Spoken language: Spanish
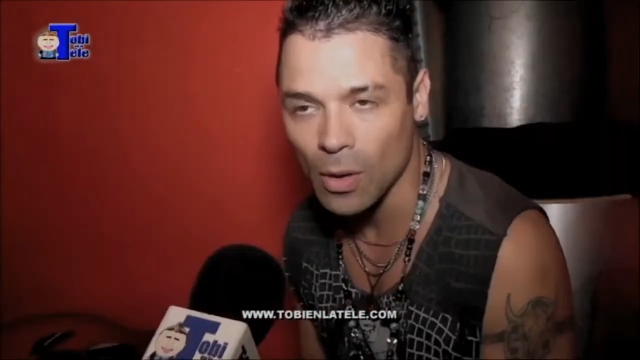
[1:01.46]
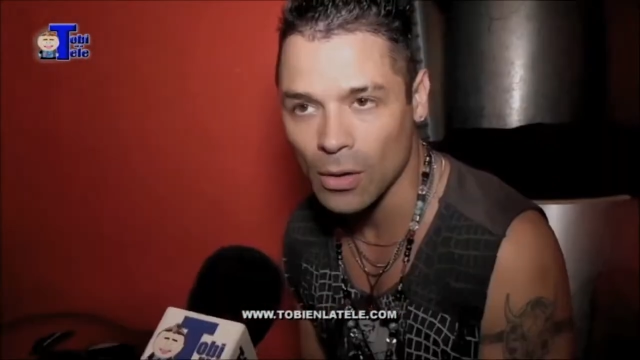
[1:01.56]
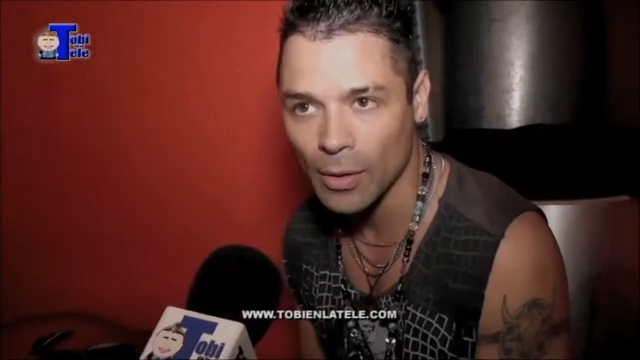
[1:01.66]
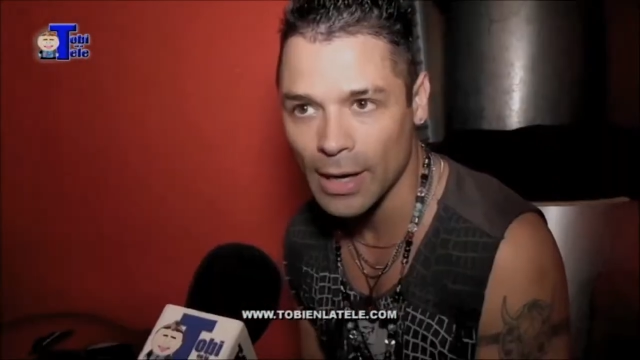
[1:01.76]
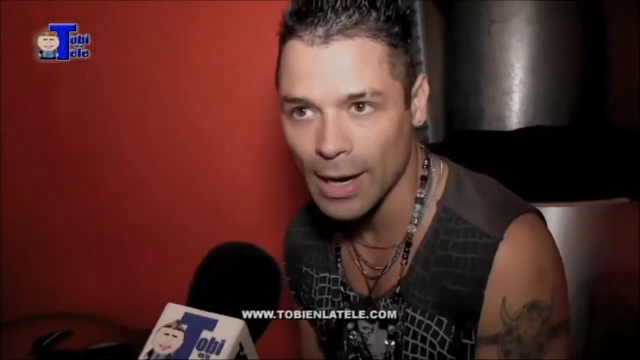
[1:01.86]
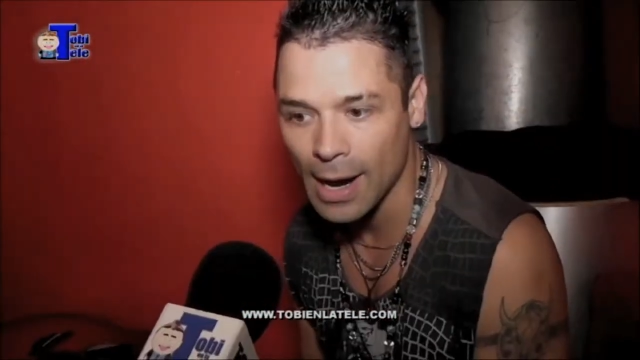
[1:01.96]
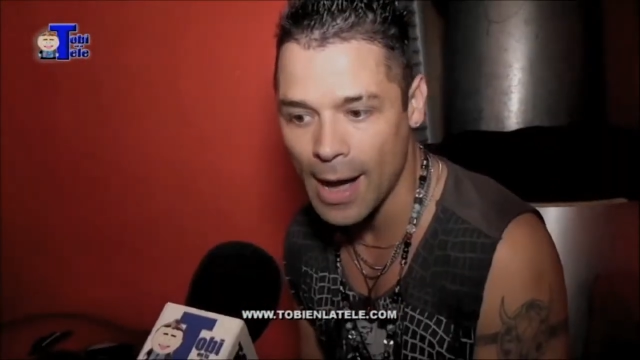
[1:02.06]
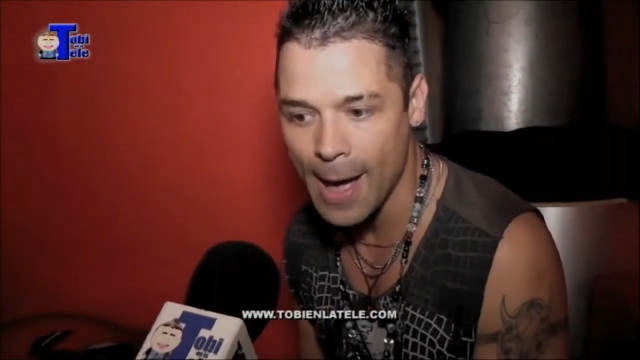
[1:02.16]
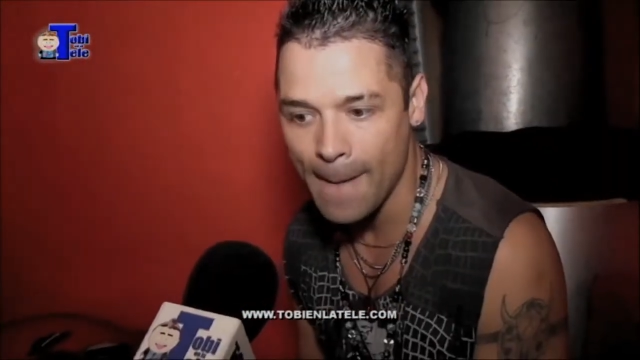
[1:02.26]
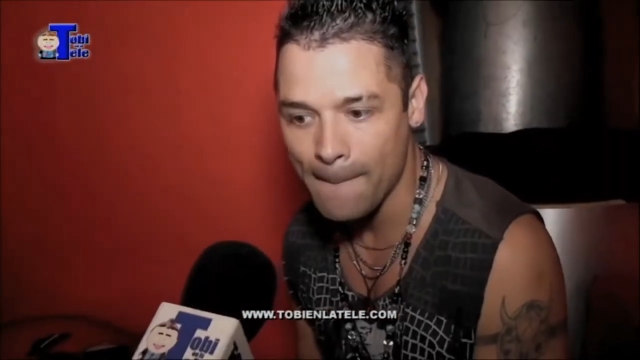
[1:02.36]
cuando vine
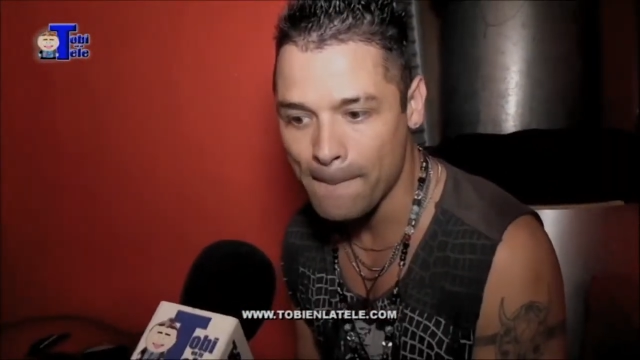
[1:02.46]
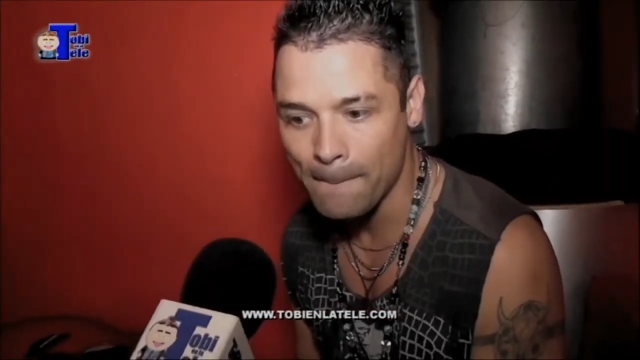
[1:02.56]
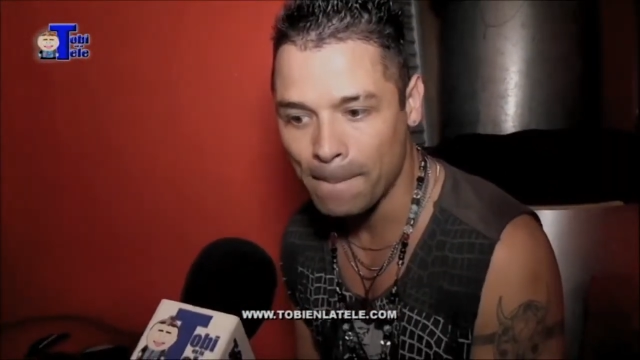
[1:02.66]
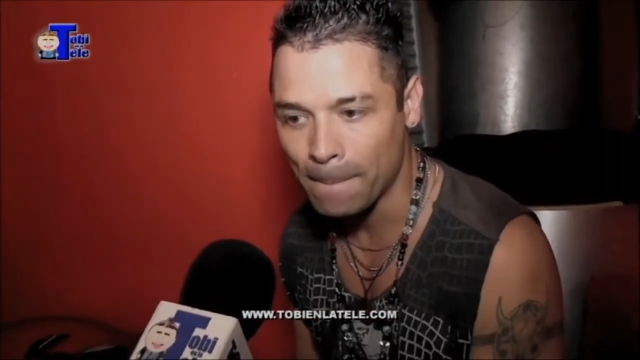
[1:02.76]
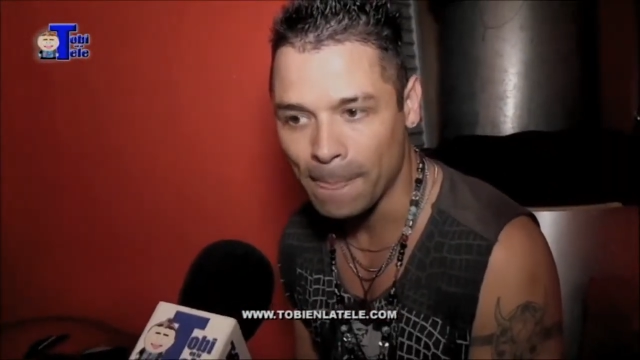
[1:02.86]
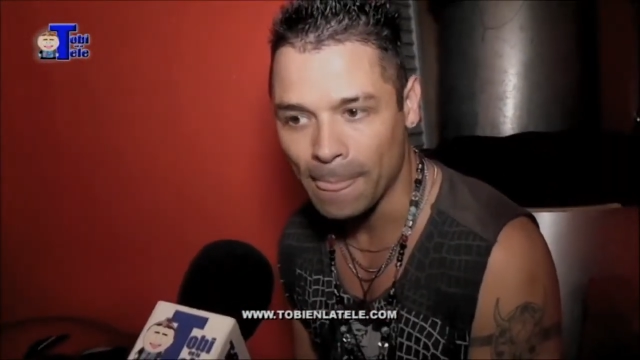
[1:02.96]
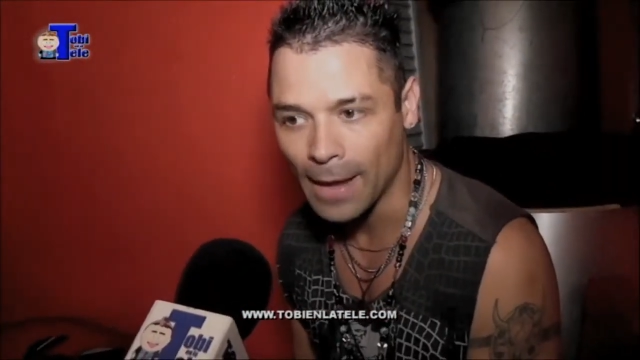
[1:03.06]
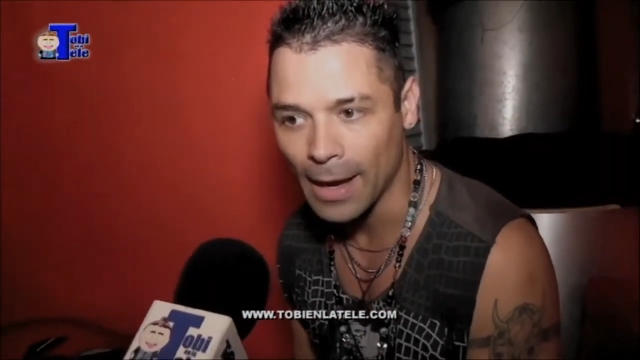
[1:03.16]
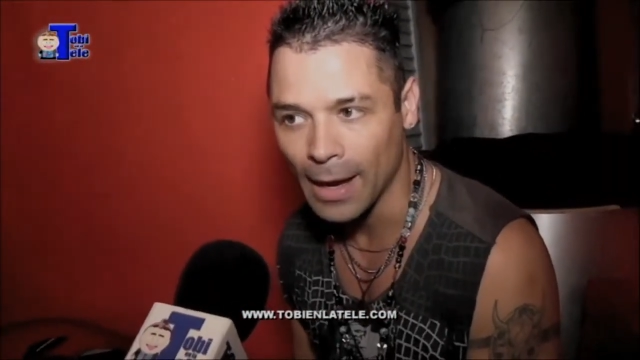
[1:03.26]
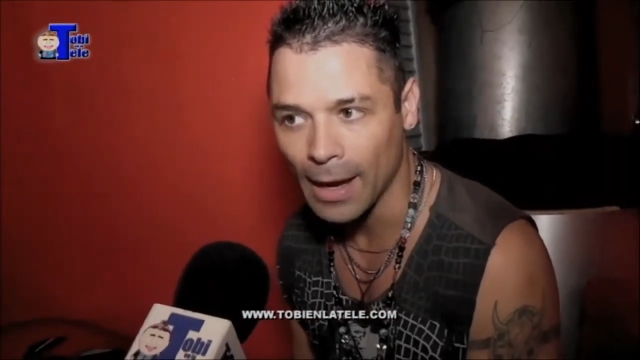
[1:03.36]
acá
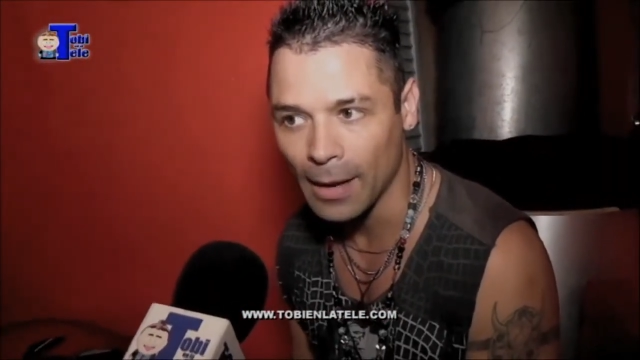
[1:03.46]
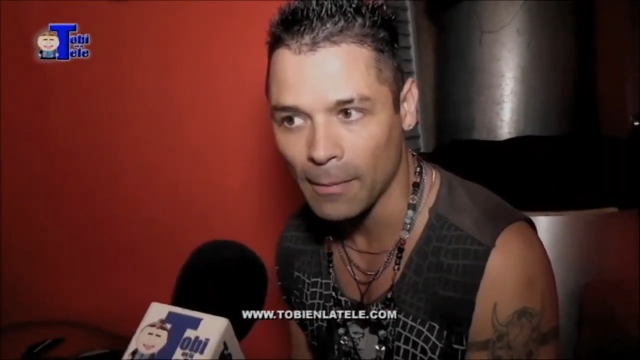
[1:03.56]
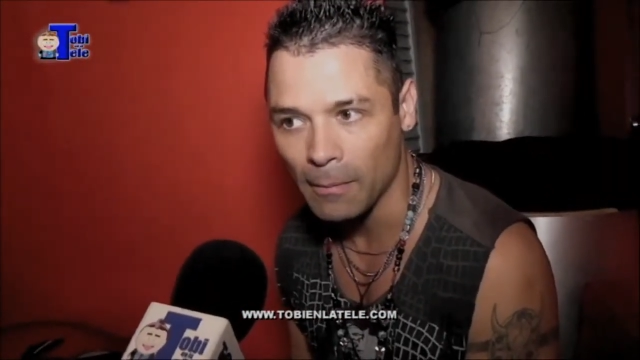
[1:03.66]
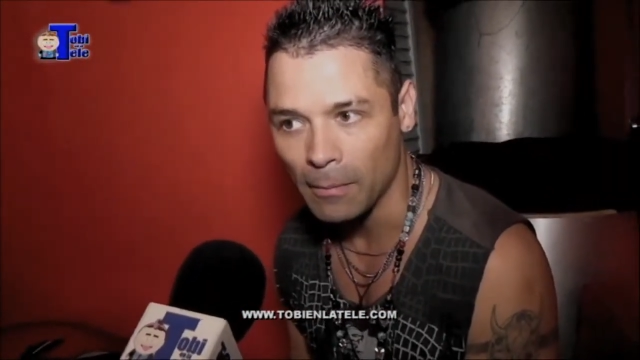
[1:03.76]
eh,